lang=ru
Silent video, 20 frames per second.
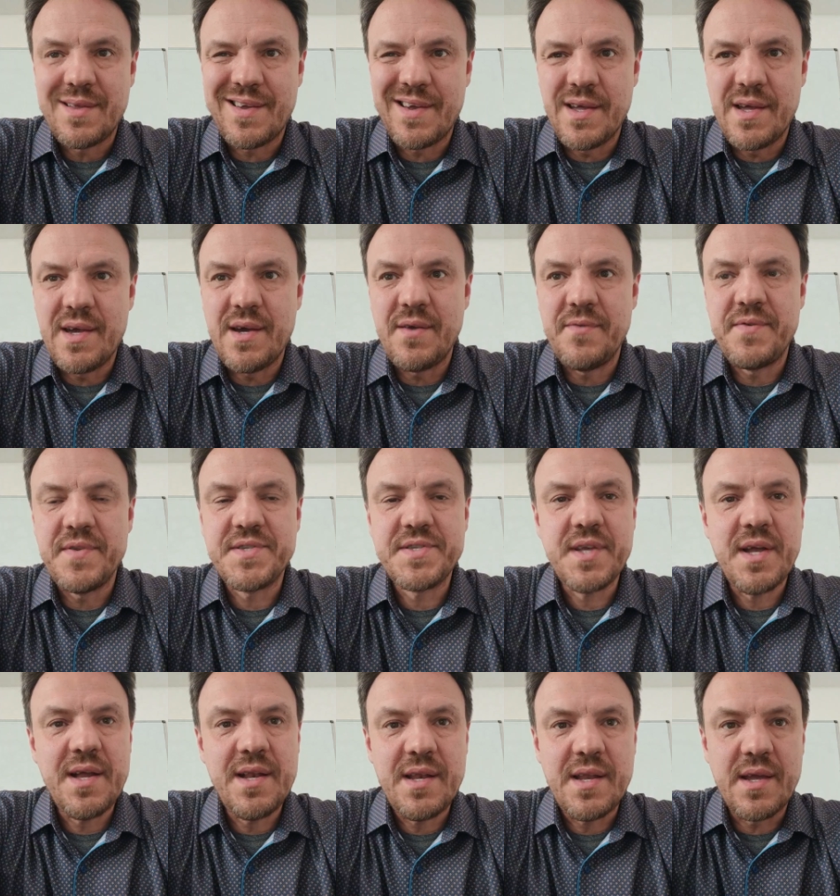такая
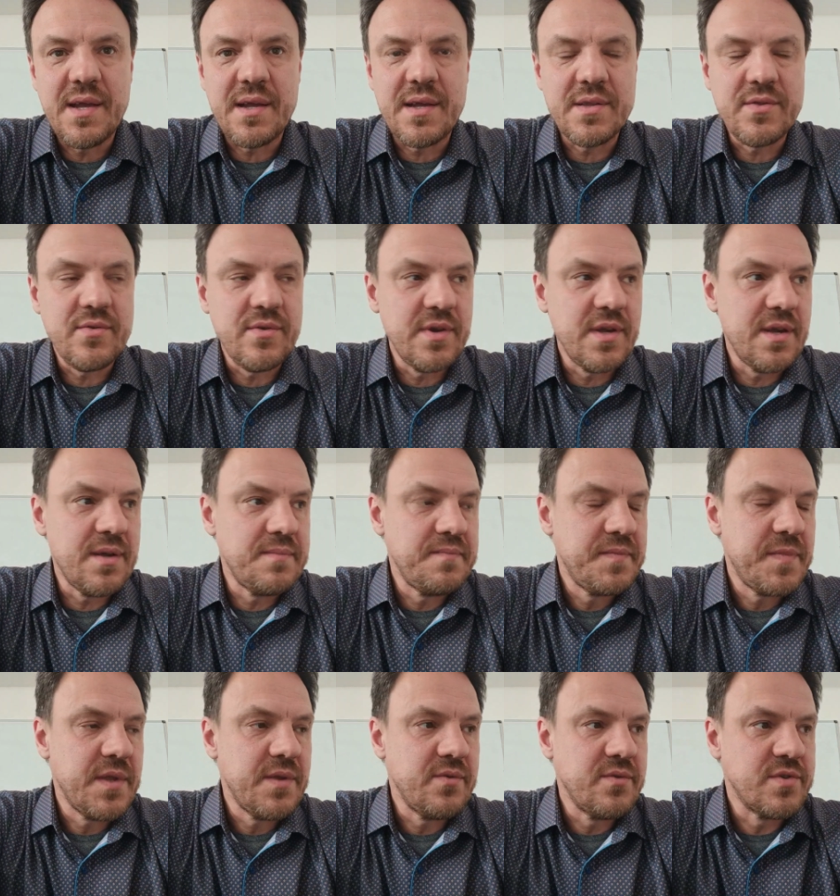официальная, которая,
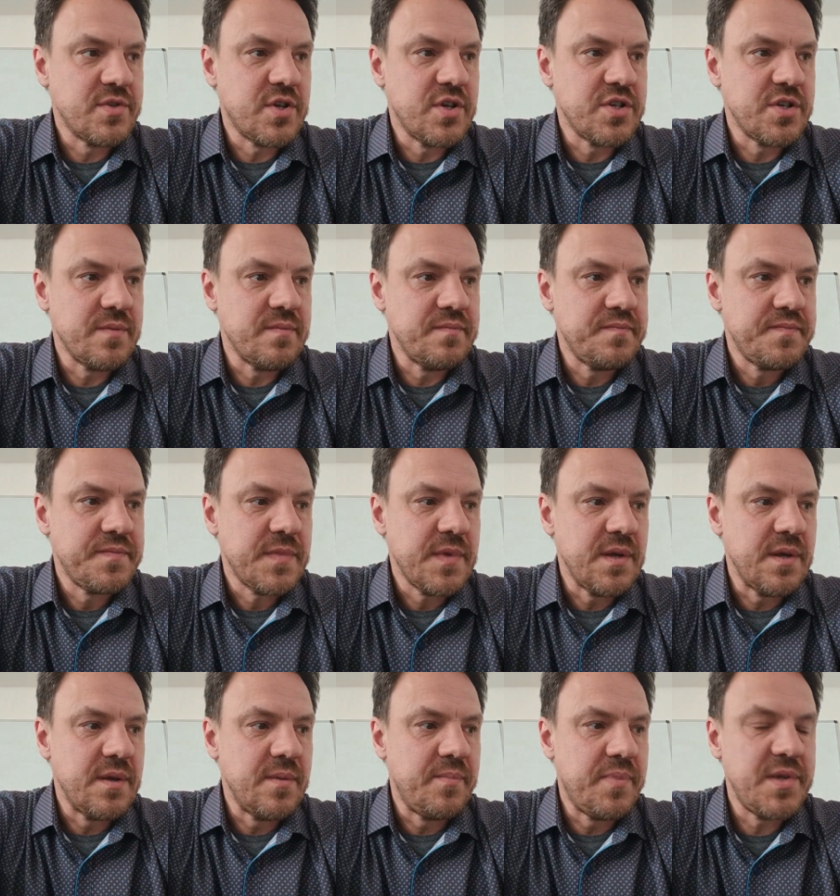ну, скажем,
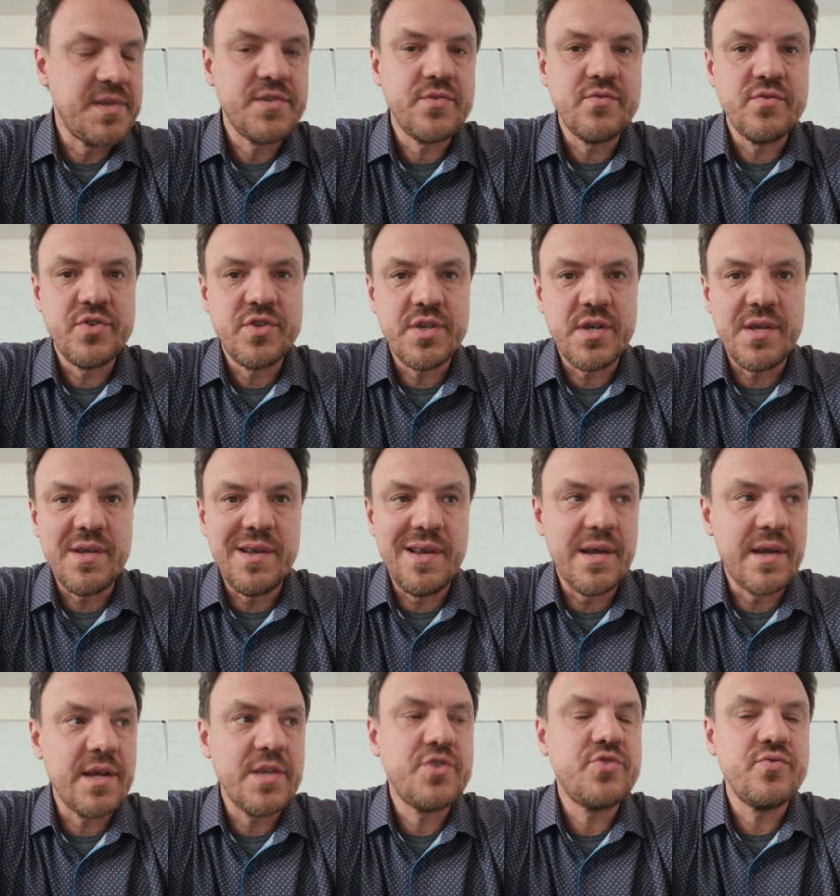присуща или
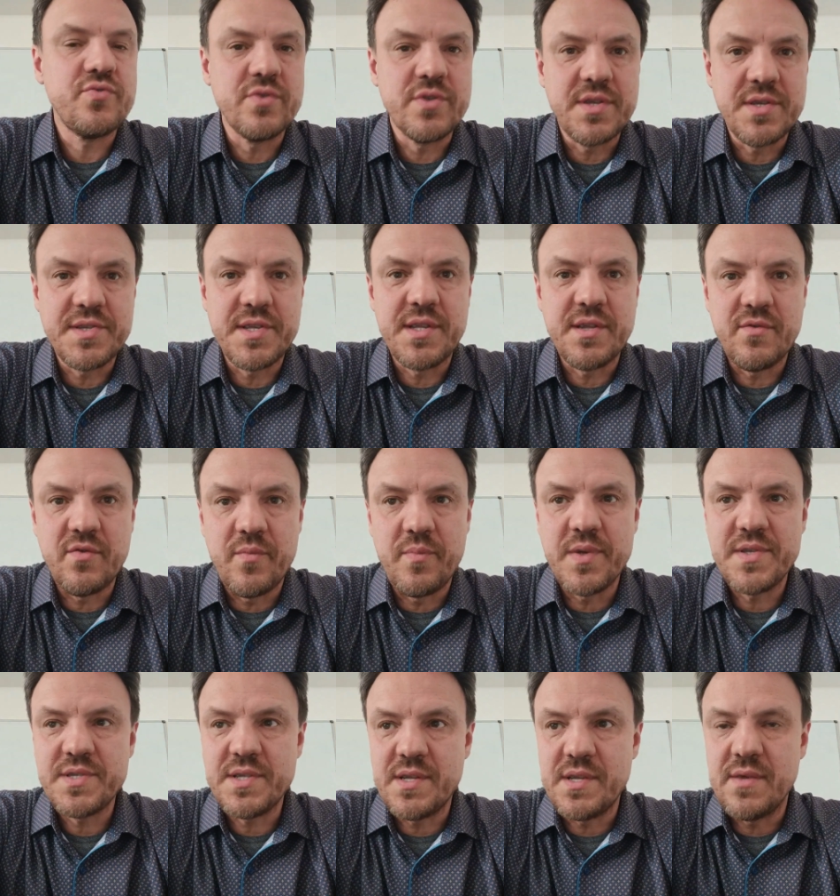кочует из одного
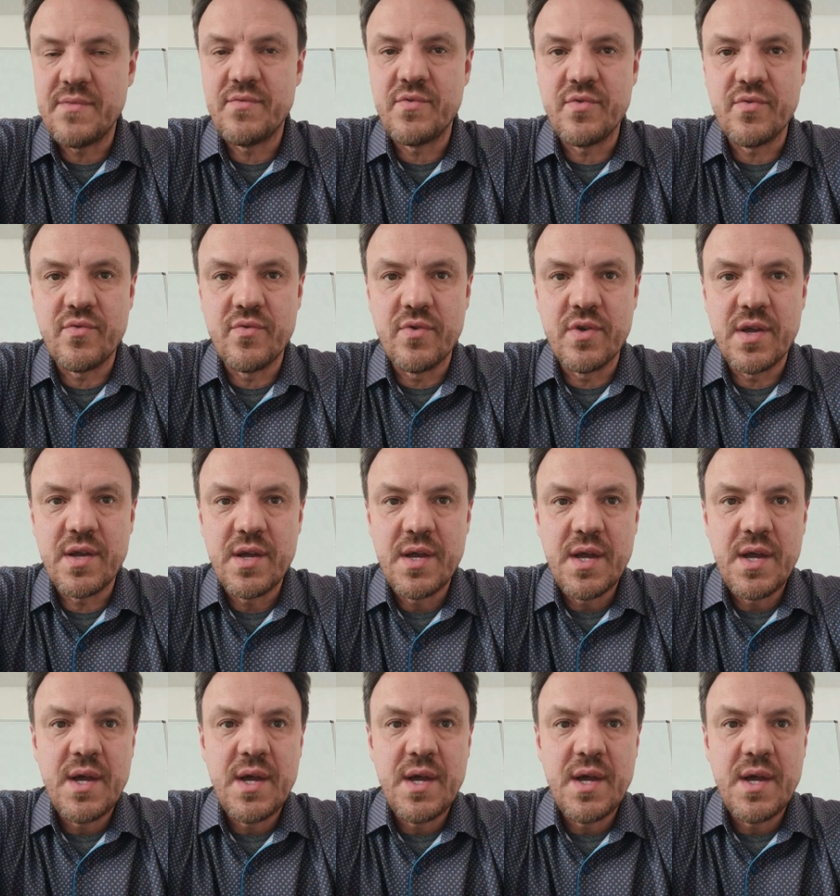послания в другое.